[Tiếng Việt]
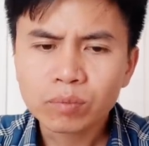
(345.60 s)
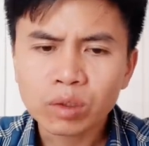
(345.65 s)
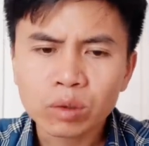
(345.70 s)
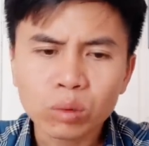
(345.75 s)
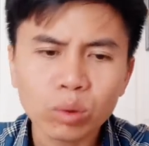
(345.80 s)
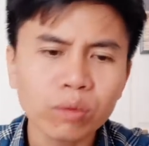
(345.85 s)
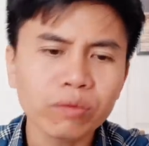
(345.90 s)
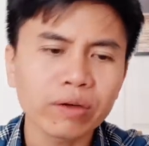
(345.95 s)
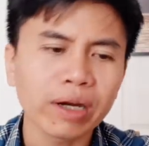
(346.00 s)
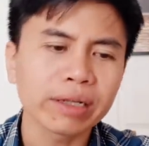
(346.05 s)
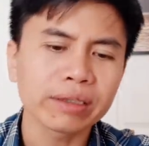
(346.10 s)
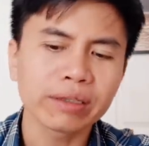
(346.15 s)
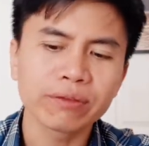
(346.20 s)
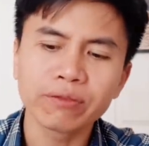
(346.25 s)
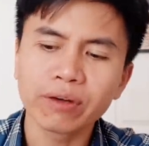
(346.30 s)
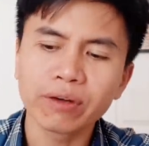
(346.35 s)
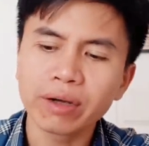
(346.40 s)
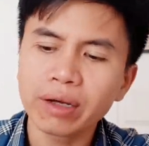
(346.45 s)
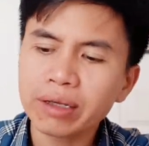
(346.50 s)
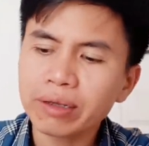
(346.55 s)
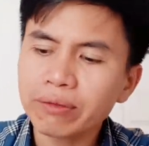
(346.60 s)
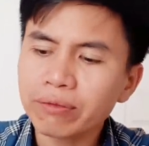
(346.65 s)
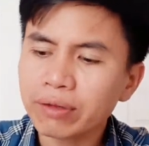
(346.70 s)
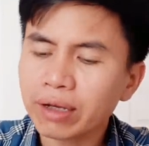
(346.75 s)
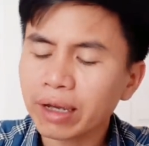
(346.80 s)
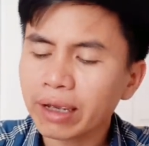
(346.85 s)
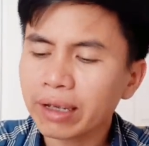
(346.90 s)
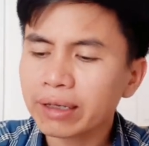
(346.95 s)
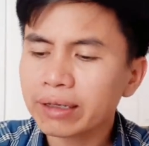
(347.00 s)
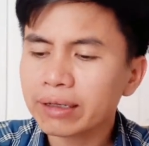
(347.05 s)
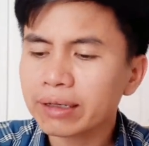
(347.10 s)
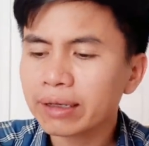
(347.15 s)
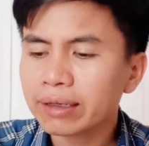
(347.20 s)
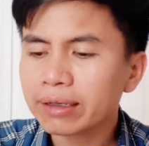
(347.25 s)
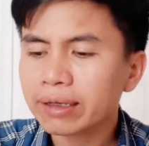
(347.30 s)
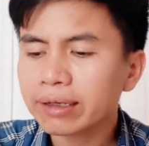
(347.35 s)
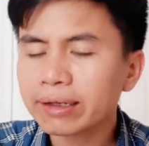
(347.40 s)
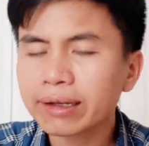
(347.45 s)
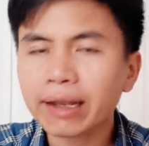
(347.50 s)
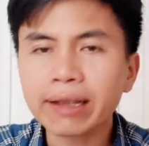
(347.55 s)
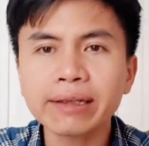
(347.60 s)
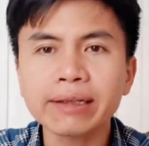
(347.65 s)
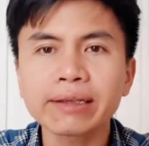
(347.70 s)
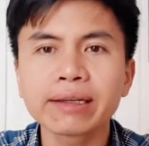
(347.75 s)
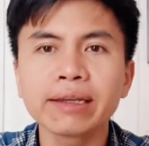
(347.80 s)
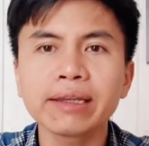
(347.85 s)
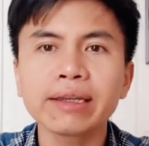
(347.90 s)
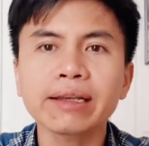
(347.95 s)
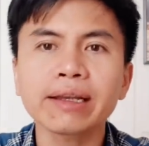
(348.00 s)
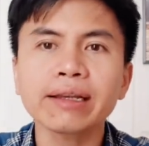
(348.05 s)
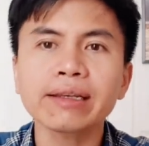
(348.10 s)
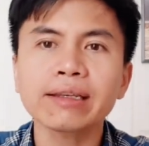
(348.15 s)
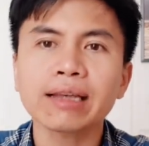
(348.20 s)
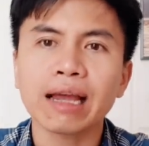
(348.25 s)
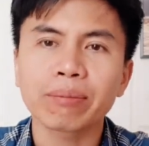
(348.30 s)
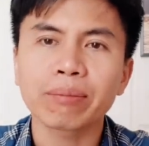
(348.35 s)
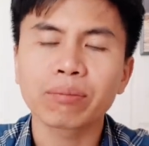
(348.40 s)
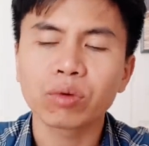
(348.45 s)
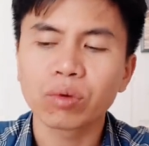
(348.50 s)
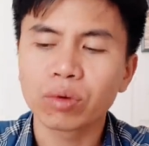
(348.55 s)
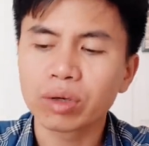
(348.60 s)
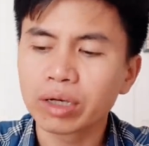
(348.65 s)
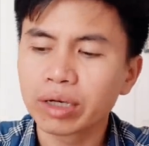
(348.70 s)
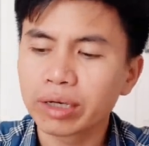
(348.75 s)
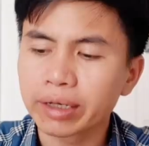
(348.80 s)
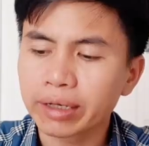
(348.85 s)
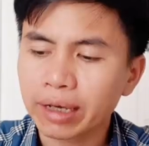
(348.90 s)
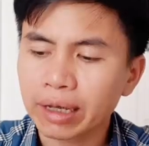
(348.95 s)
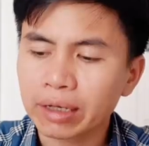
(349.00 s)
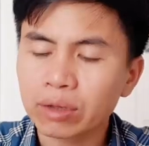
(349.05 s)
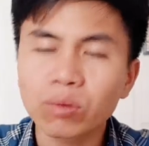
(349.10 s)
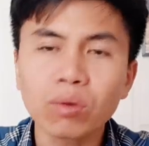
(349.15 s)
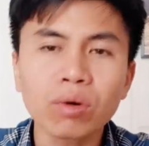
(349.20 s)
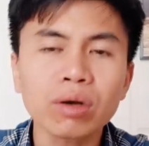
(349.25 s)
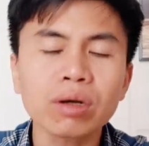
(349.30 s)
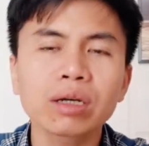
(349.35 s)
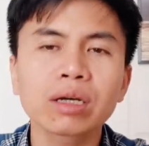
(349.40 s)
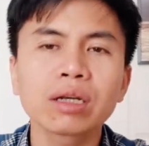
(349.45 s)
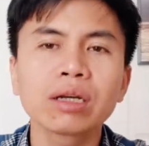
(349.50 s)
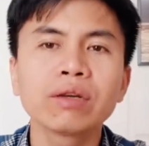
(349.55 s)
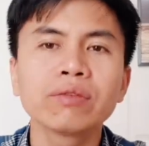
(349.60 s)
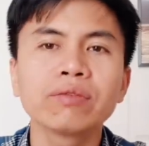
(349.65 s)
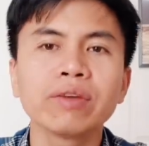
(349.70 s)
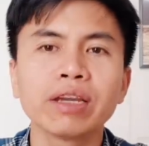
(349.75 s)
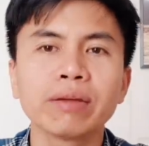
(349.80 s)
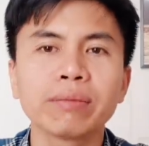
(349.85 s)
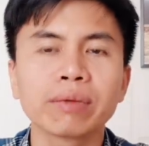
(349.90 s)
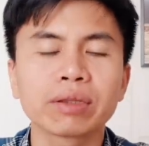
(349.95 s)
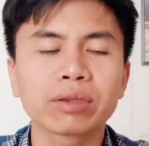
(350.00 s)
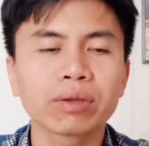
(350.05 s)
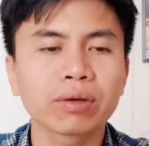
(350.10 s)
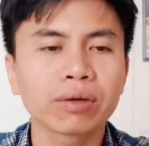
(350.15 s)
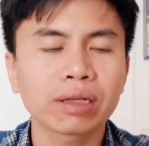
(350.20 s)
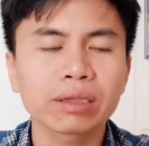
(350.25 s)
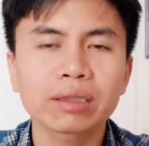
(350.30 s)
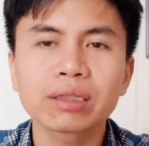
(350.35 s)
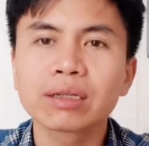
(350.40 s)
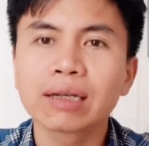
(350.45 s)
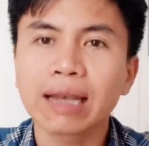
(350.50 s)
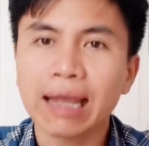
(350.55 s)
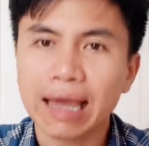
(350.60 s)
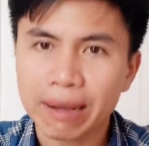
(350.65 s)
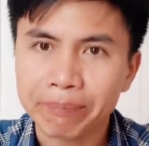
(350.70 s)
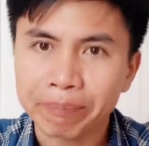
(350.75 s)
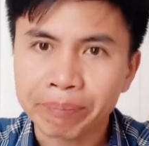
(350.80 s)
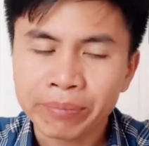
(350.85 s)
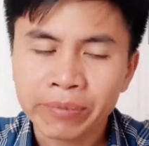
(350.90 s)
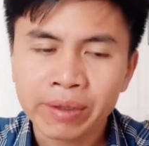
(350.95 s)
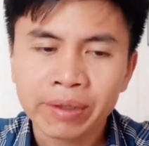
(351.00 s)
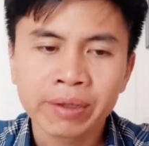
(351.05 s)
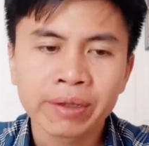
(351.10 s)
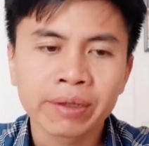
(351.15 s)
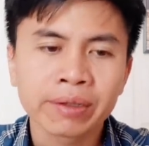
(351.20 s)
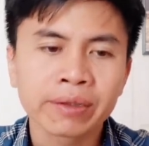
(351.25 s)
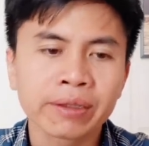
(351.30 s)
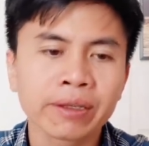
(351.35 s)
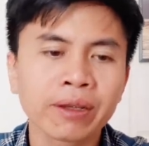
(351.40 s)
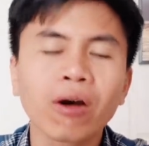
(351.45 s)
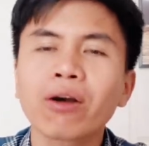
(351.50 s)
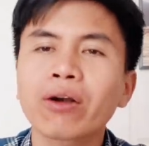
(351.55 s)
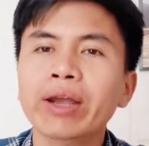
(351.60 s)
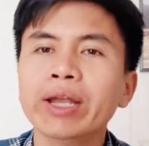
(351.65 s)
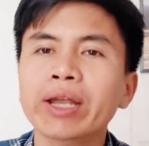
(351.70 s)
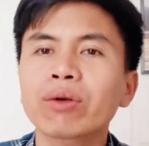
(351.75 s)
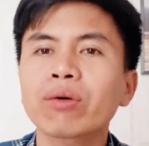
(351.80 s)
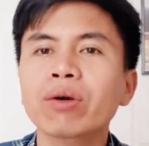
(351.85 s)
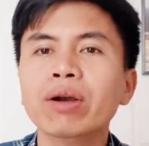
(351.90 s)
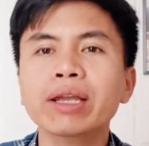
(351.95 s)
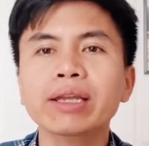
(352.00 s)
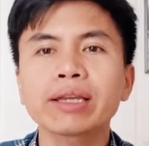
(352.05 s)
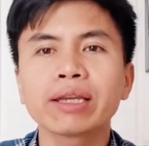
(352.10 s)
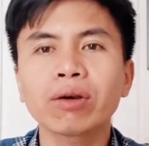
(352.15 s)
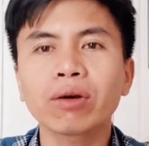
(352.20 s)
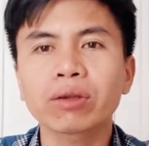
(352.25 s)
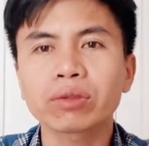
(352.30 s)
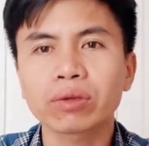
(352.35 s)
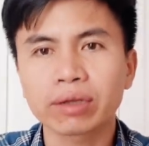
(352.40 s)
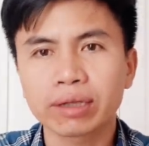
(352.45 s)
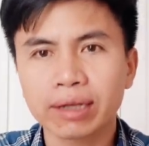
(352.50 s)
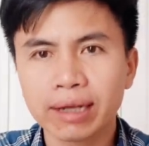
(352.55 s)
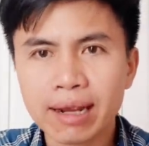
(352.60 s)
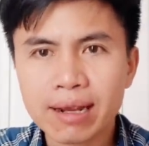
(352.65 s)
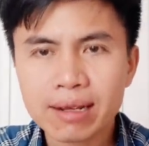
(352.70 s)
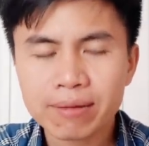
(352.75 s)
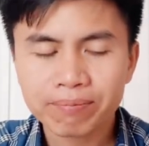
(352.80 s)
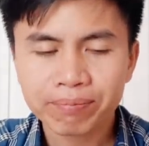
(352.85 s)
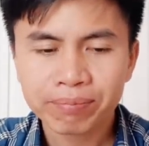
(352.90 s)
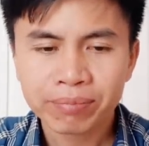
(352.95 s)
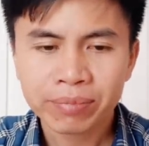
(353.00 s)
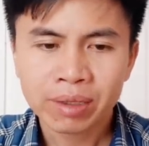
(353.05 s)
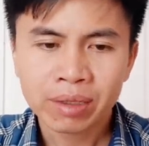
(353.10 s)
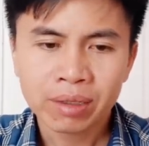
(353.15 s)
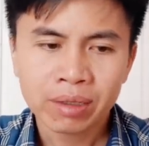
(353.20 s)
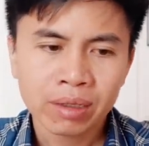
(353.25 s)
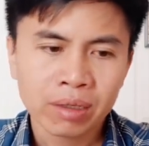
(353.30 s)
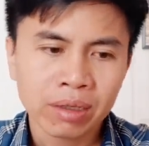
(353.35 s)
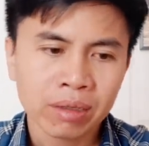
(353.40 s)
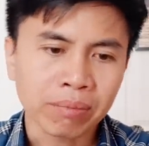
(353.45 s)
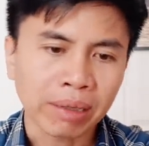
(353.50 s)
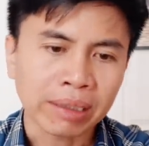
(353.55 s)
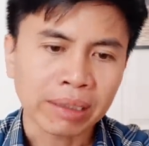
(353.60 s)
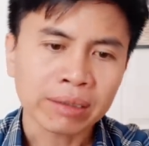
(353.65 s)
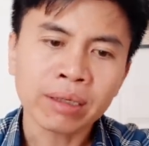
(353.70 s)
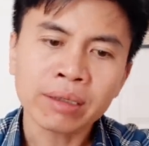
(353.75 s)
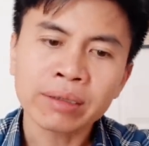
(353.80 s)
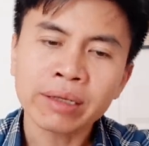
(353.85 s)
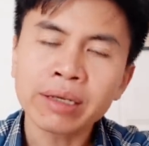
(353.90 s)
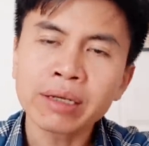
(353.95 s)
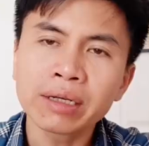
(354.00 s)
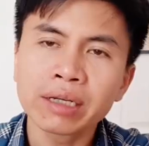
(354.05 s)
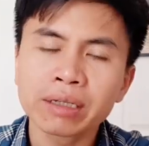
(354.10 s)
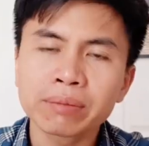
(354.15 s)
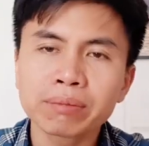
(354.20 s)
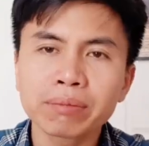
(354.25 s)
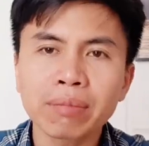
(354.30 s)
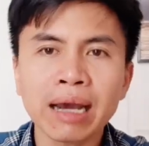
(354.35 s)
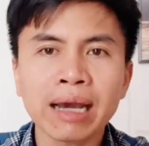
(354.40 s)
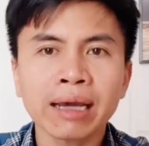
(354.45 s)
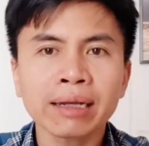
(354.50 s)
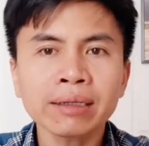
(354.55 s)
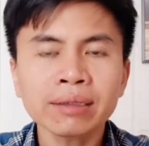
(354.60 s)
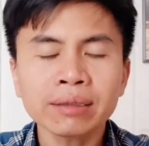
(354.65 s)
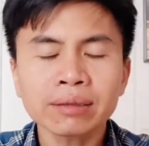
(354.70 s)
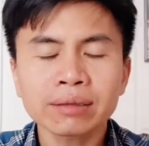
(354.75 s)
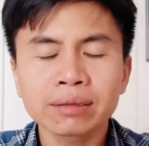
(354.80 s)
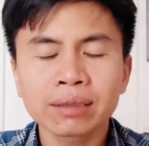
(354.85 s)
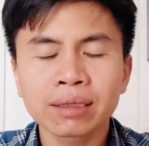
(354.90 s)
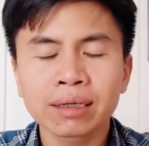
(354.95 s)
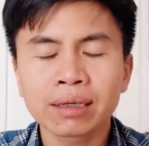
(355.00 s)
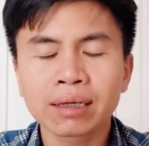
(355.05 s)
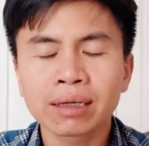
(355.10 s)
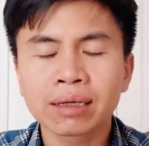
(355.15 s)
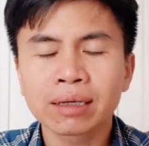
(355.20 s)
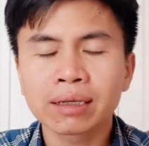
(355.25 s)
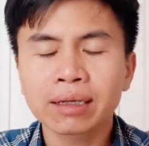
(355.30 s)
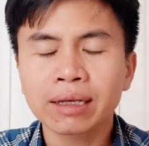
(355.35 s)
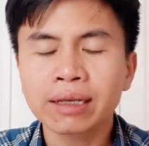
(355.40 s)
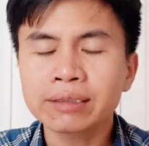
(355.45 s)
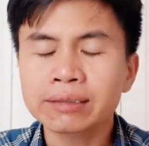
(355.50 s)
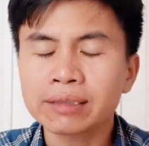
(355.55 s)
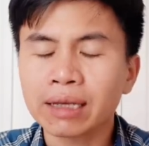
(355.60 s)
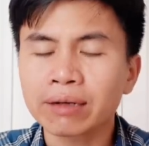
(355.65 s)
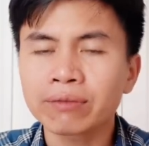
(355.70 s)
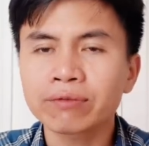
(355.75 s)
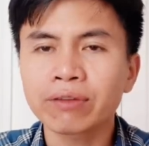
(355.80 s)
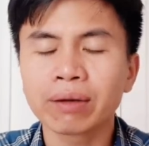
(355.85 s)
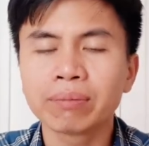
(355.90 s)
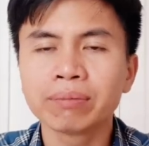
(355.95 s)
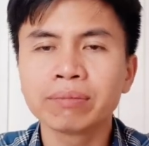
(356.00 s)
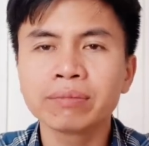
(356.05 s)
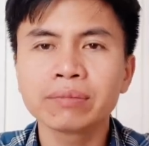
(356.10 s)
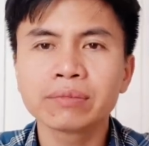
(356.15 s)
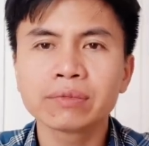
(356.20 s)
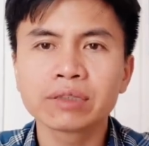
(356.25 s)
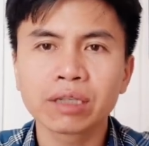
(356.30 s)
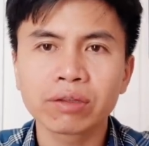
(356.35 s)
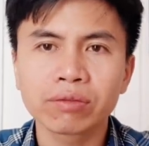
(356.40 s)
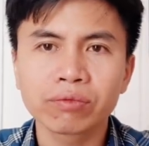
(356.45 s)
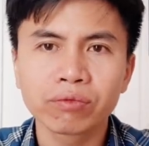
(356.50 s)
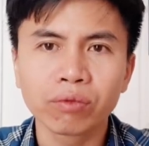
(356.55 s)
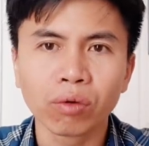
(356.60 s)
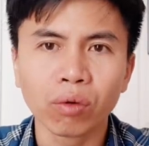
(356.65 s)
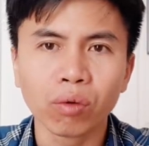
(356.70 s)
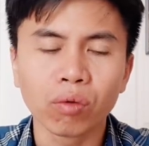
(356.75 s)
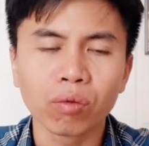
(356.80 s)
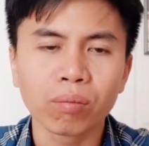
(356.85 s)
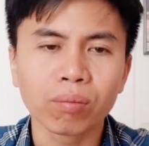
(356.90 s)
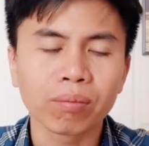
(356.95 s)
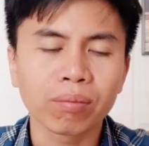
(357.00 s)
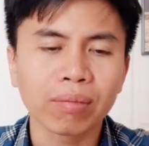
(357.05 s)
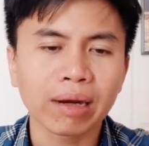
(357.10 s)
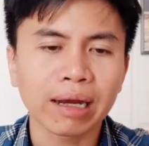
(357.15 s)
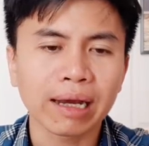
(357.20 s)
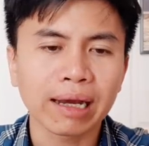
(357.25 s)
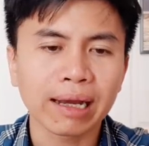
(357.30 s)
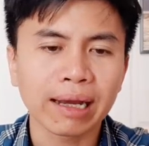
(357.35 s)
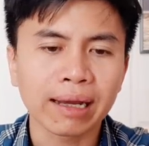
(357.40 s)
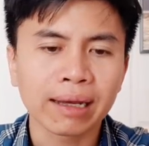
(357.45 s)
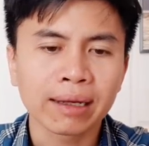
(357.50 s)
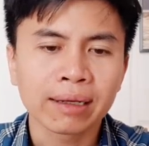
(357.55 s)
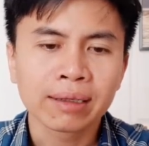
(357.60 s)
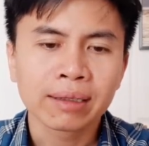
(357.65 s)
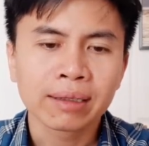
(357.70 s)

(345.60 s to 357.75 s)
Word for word: tuy vậy thì với cái cái cái, cách nghĩ cách làm của người Hàn Quốc cái đơn vị mà tôi đã từng làm thì họ cách có cách nghĩ hoàn toàn khác bản thân cái người bán uh, cái sản phẩm dịch vụ mà